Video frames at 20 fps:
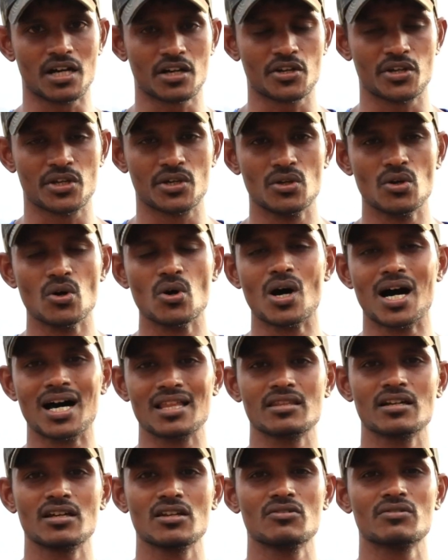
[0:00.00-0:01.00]
பார்க்குறீங்களோ
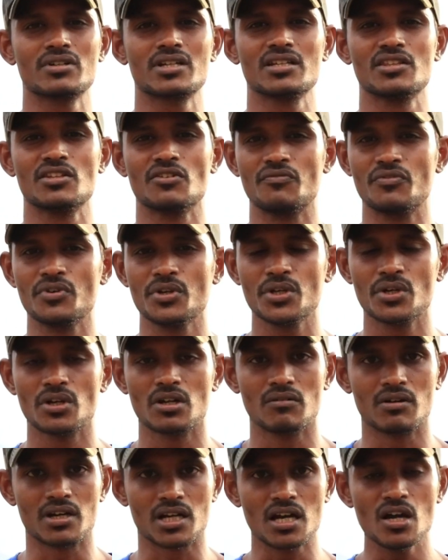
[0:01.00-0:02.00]
அந்த அளவுக்கு இந்த
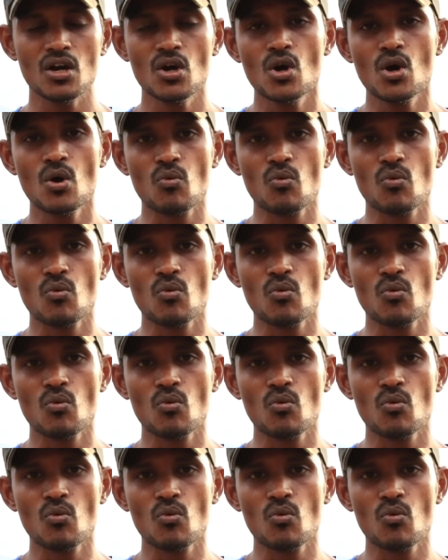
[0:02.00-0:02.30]
வீடியோவில் வர